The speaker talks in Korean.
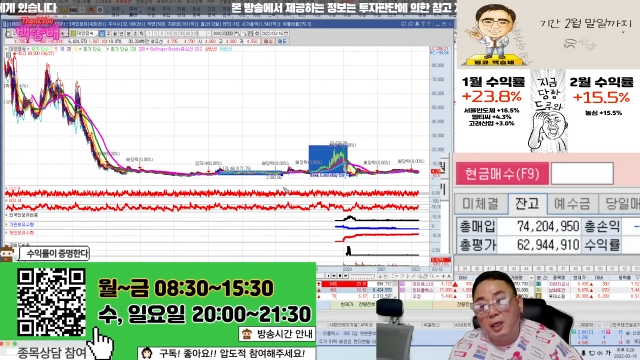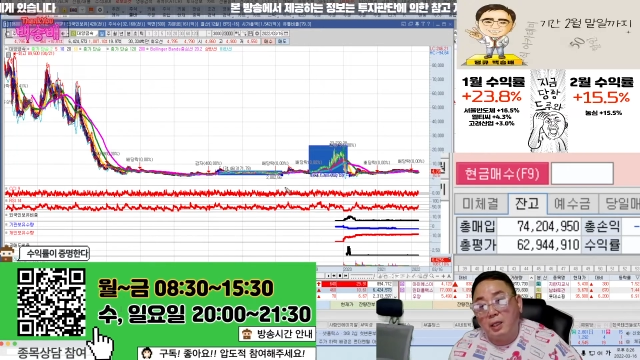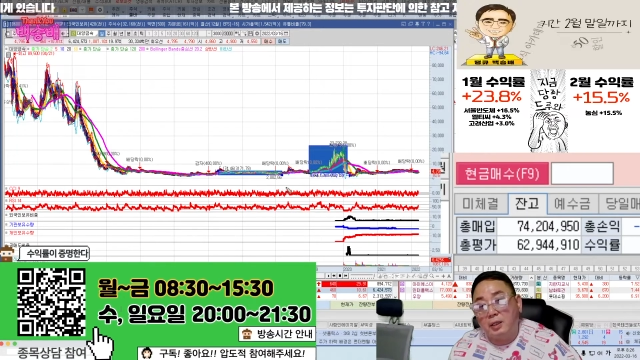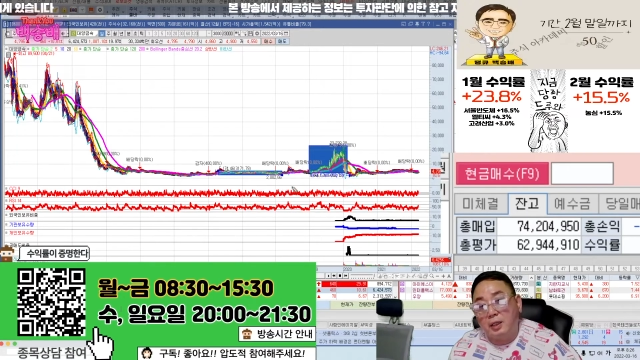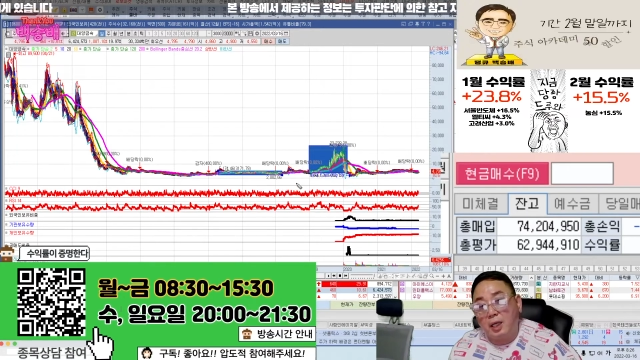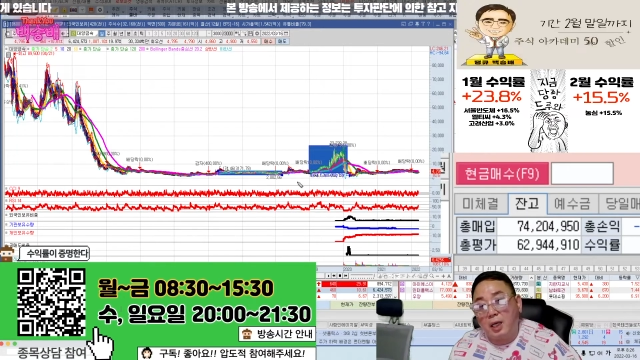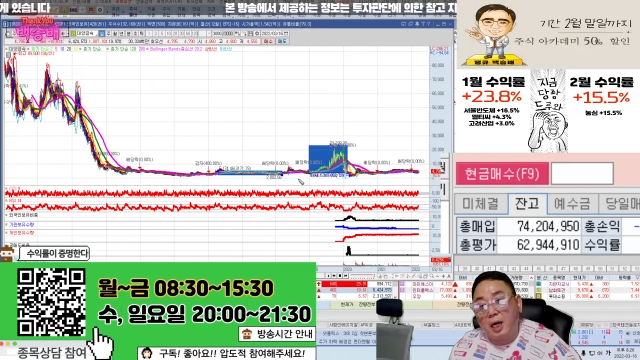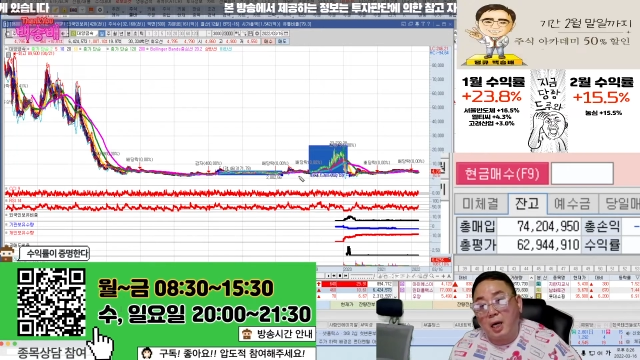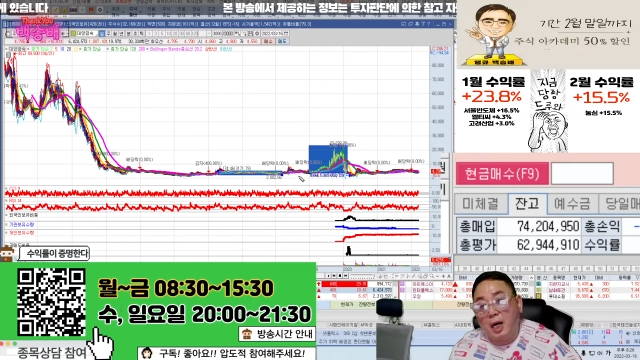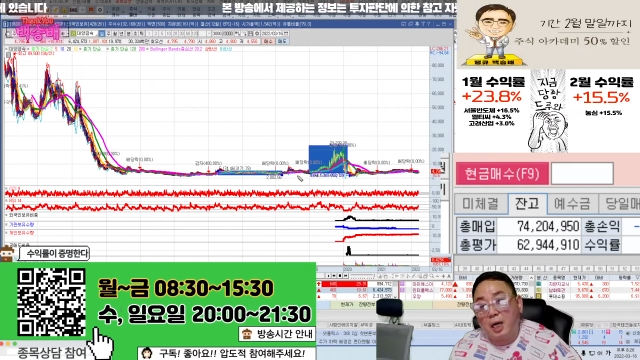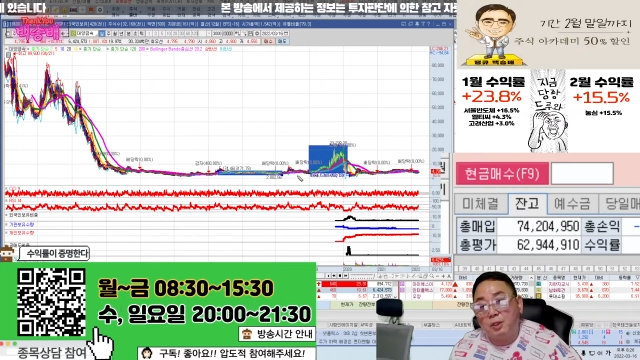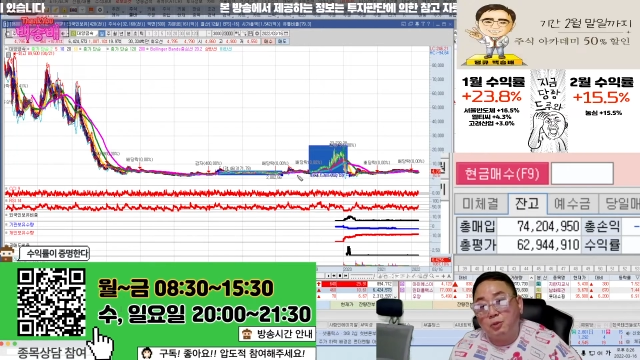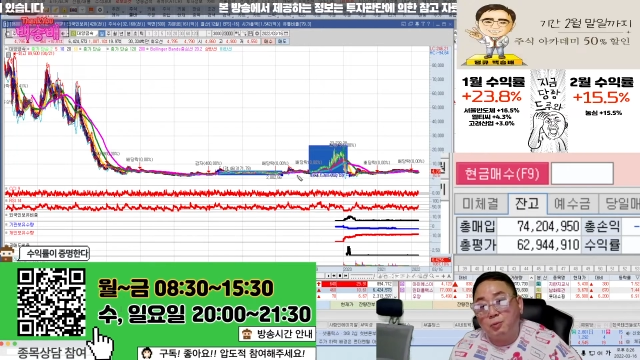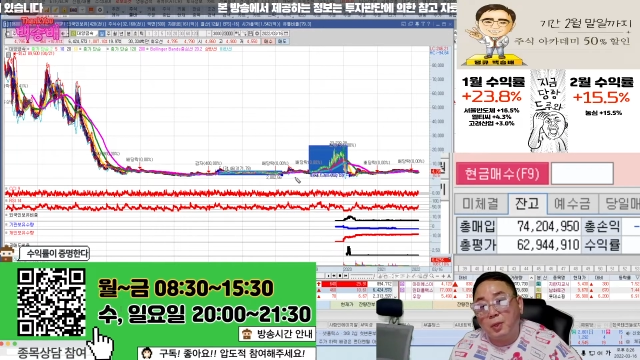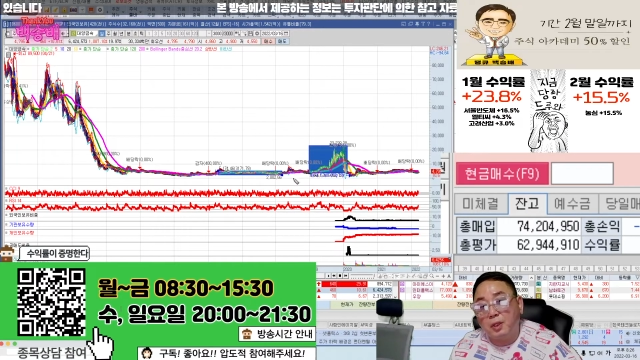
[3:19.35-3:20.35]
얘가 갈
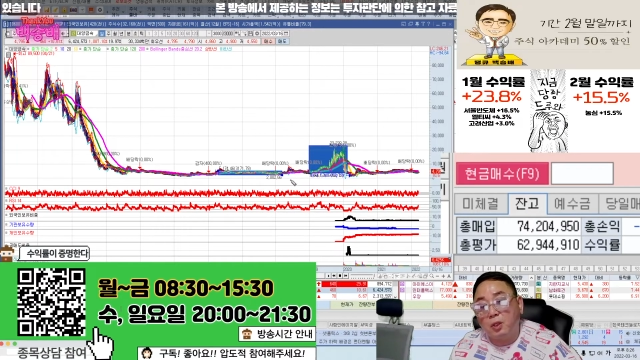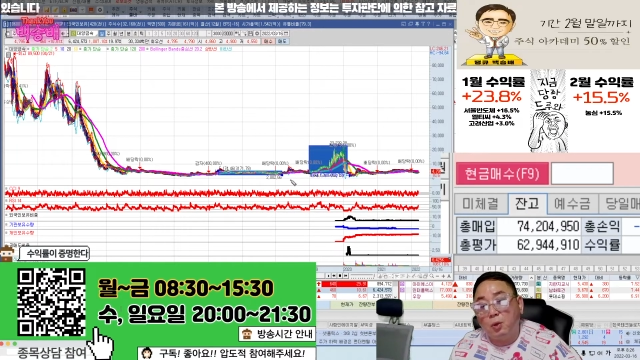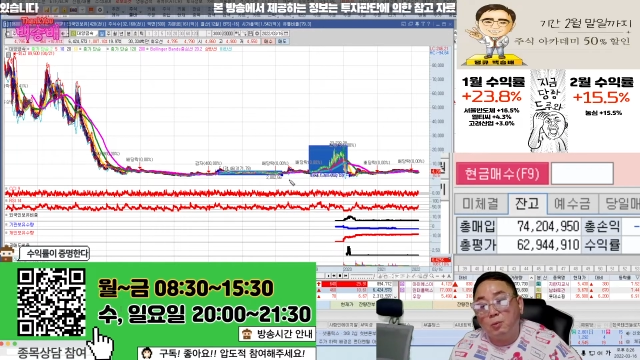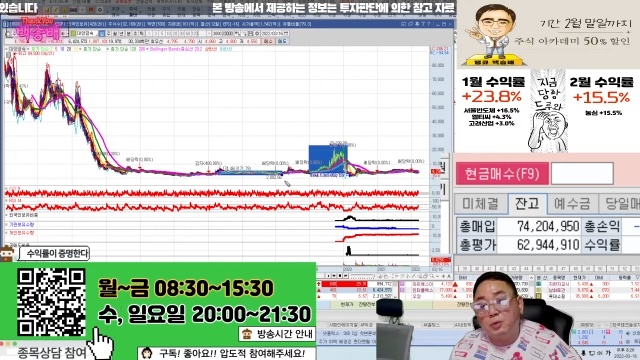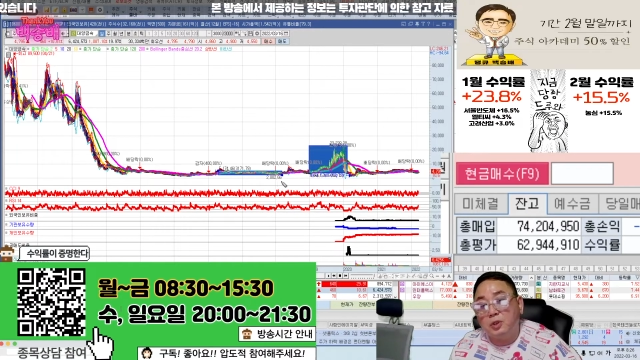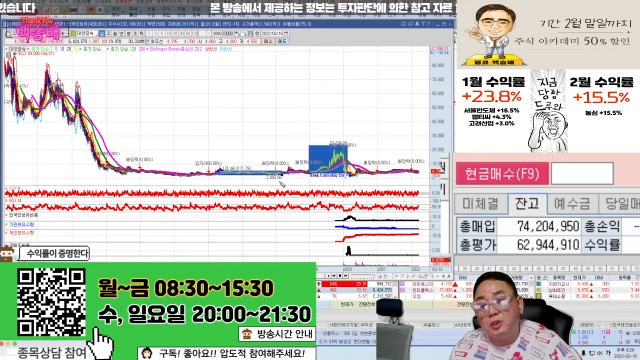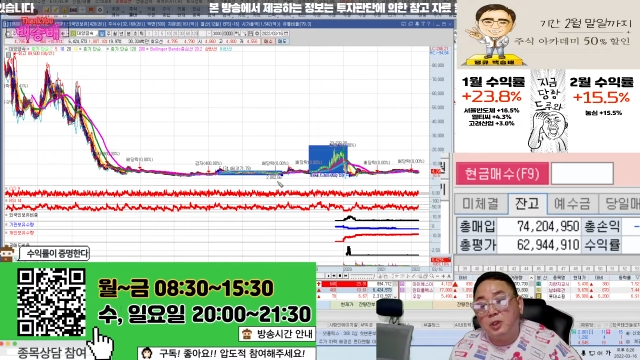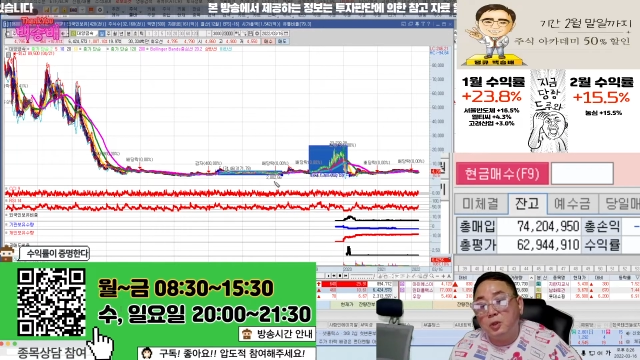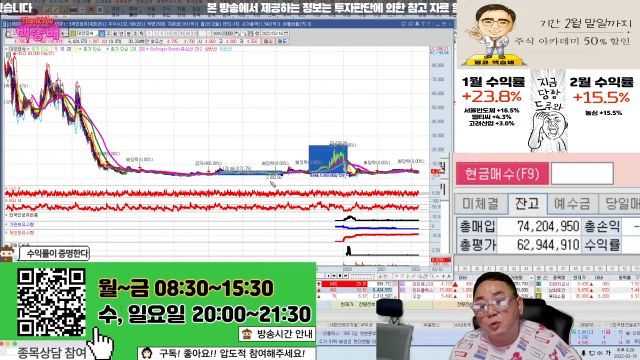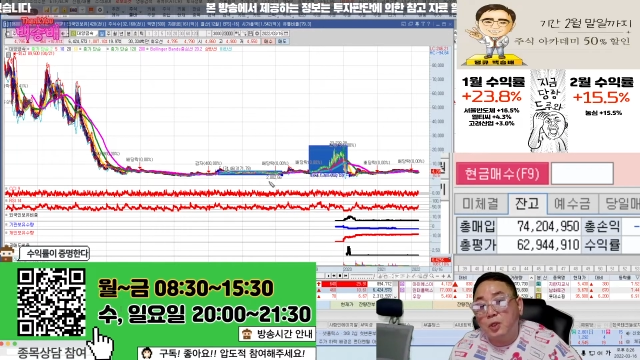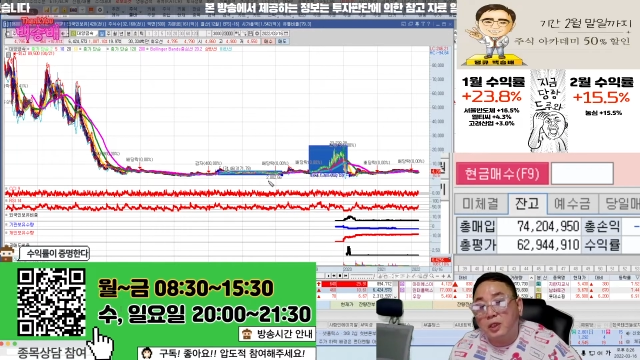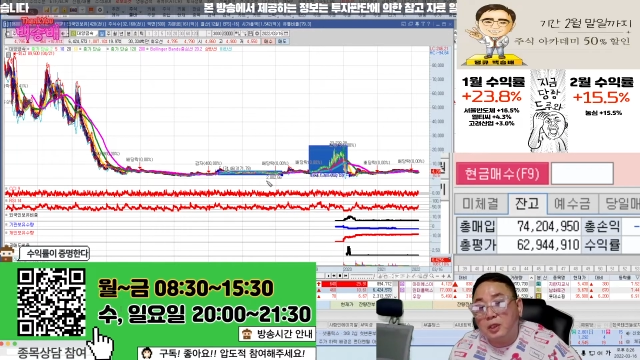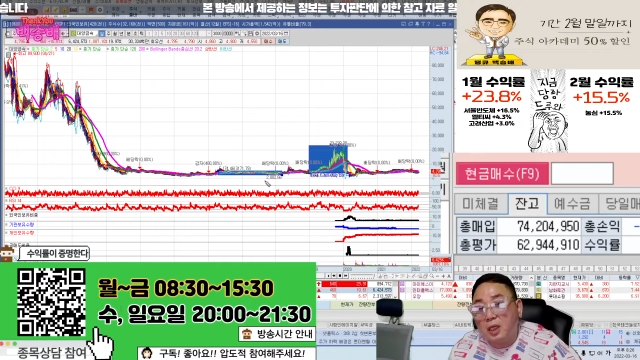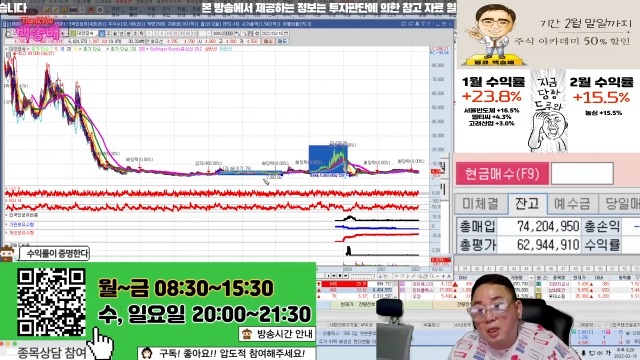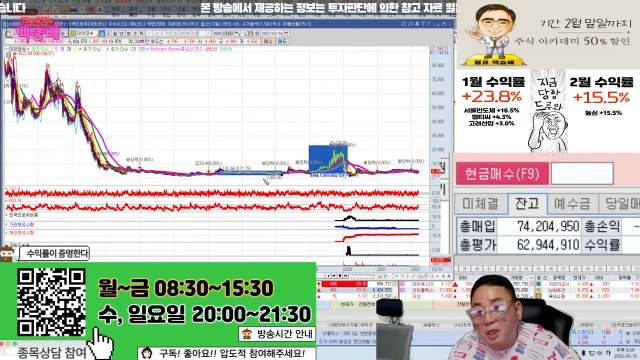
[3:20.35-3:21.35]
수밖에 없는 이유가
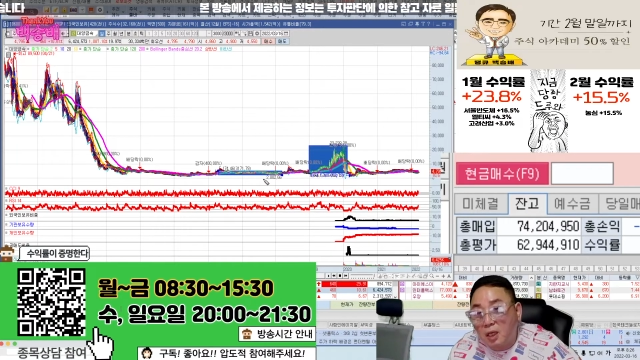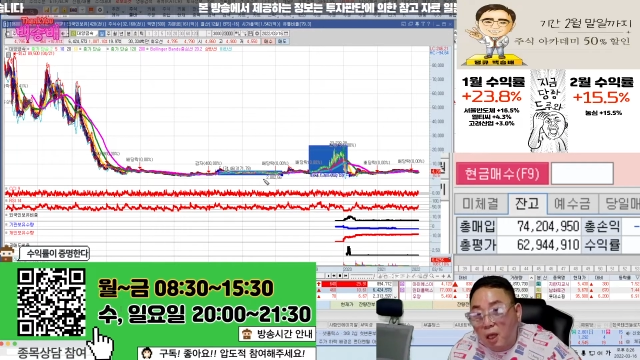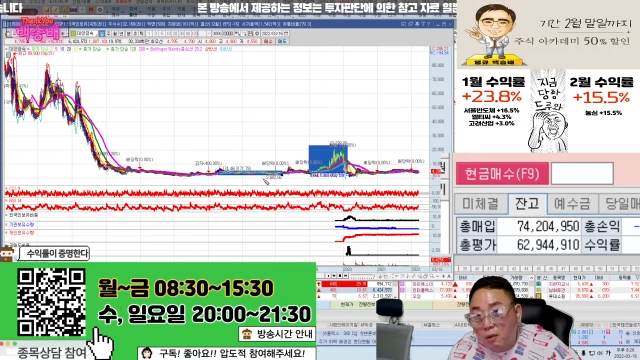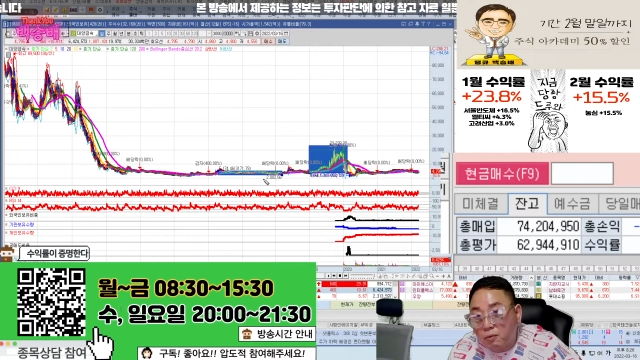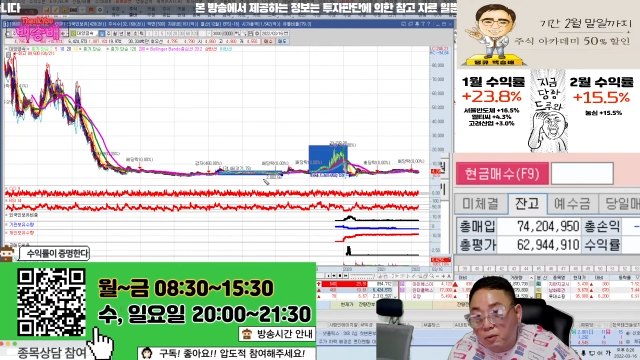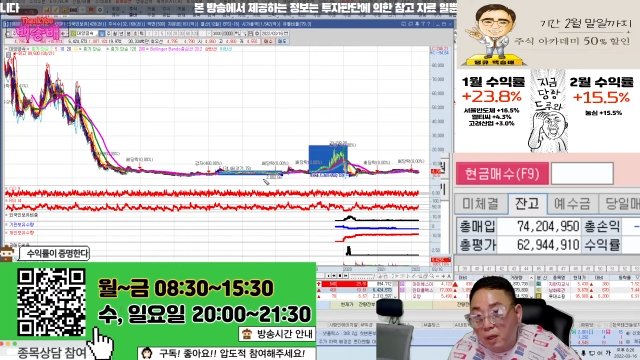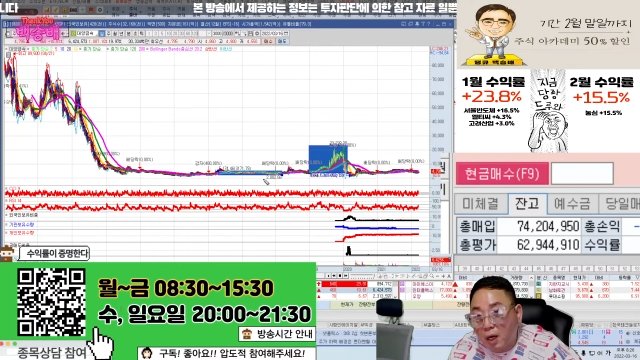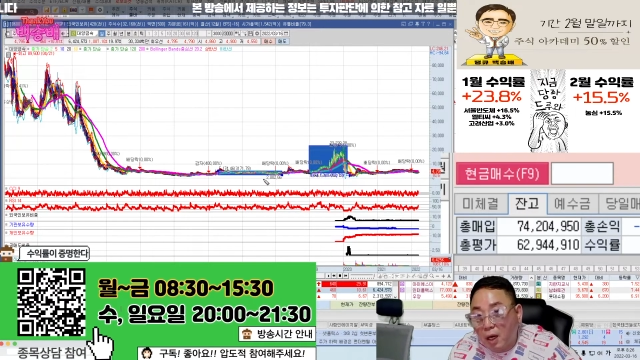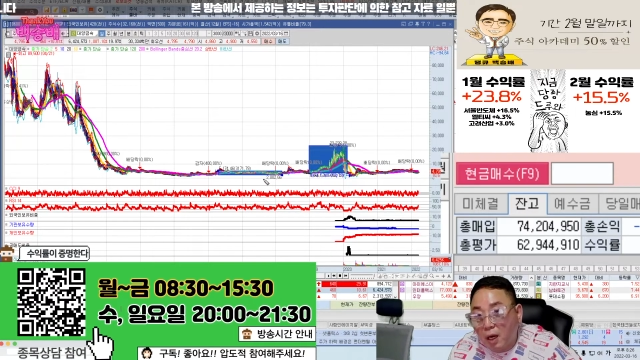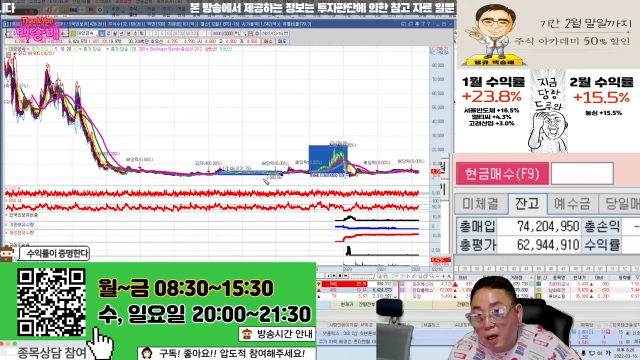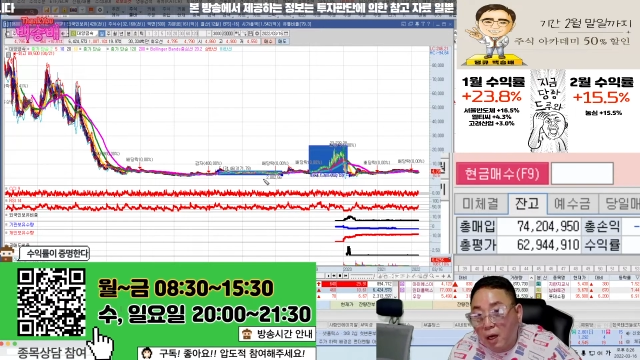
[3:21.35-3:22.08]
생기겠구나,